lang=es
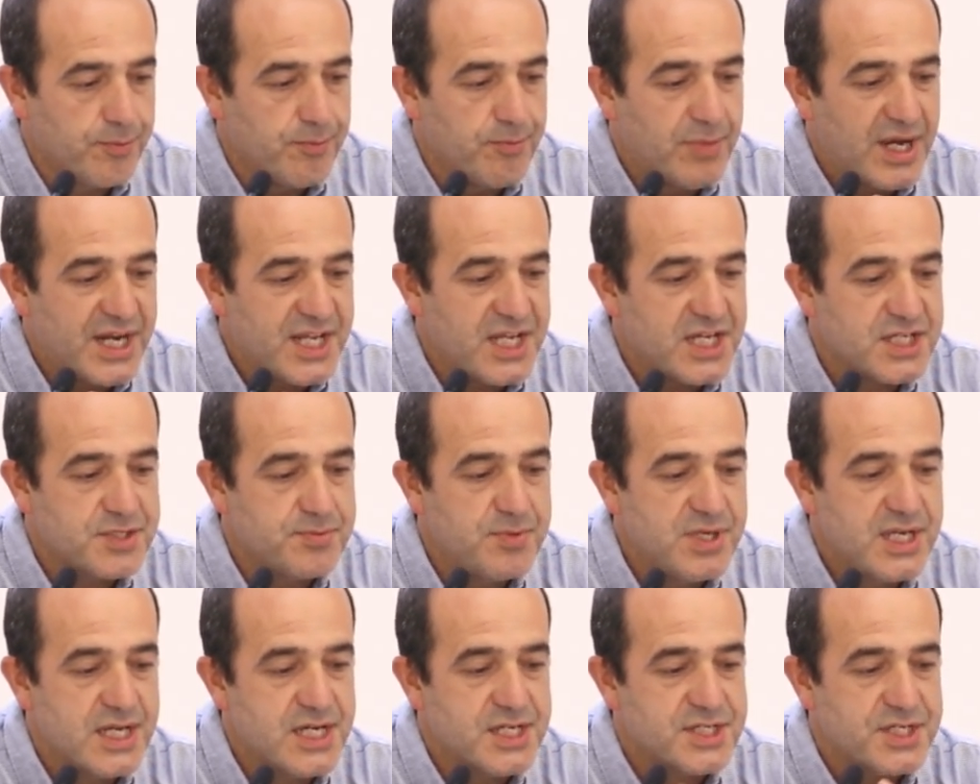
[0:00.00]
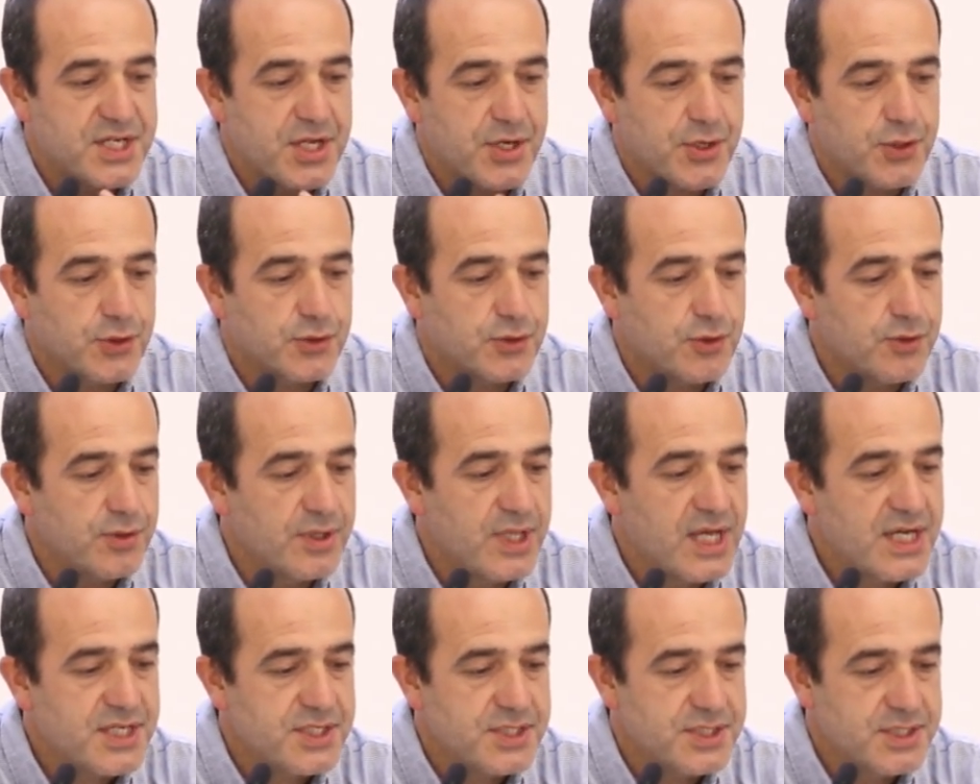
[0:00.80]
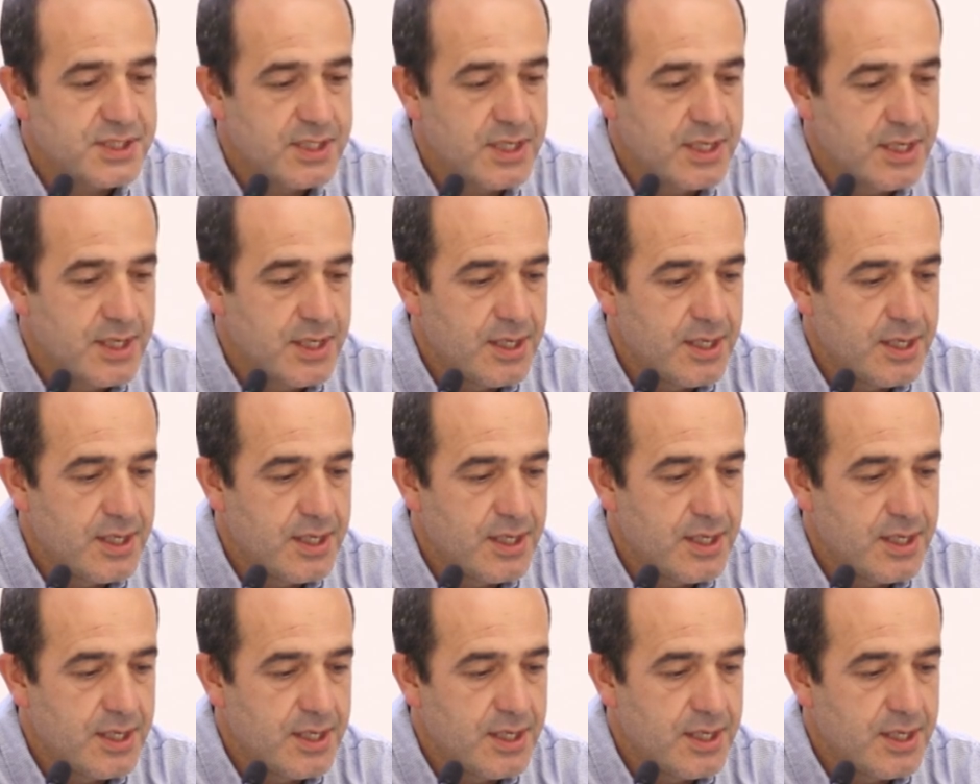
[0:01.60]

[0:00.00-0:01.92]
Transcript: varias vías y rotondas